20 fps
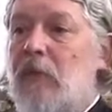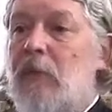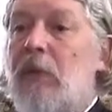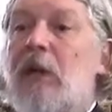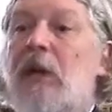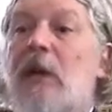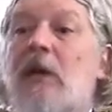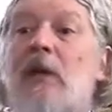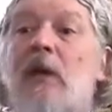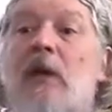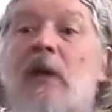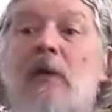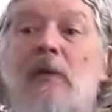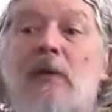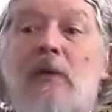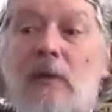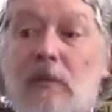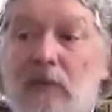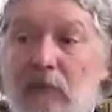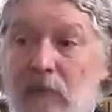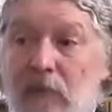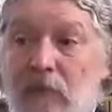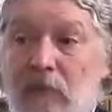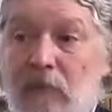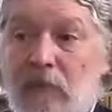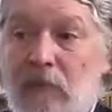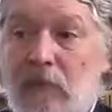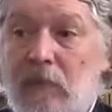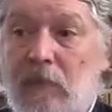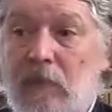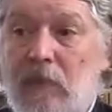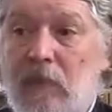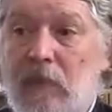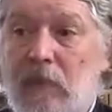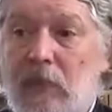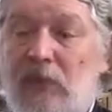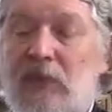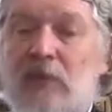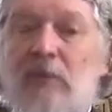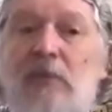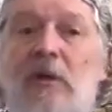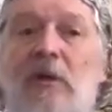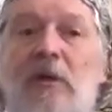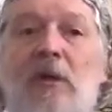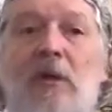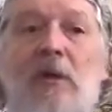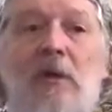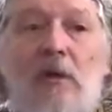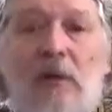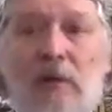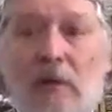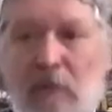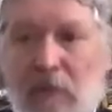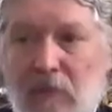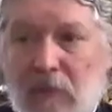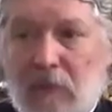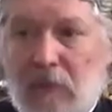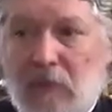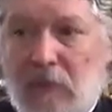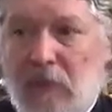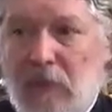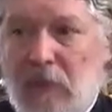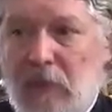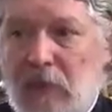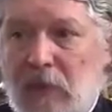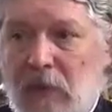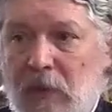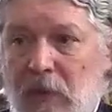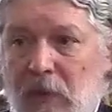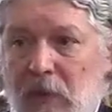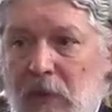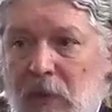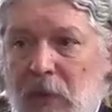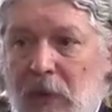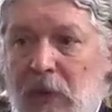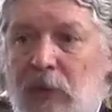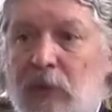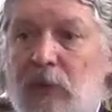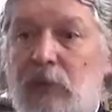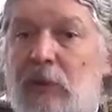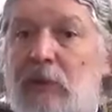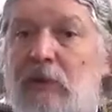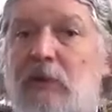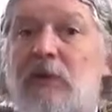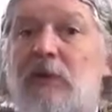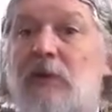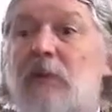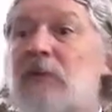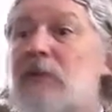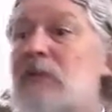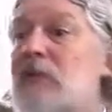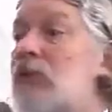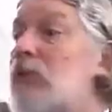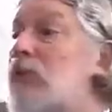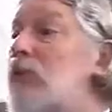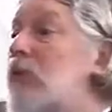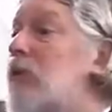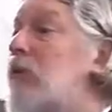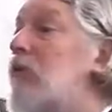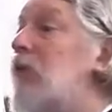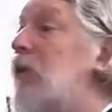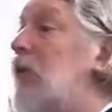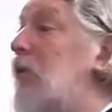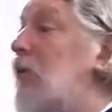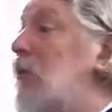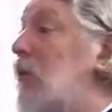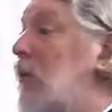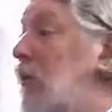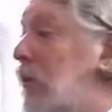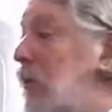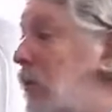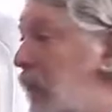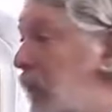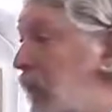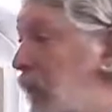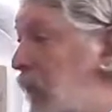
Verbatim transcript: покаяния, смирения, о которых говорит нам Святое Евангелие.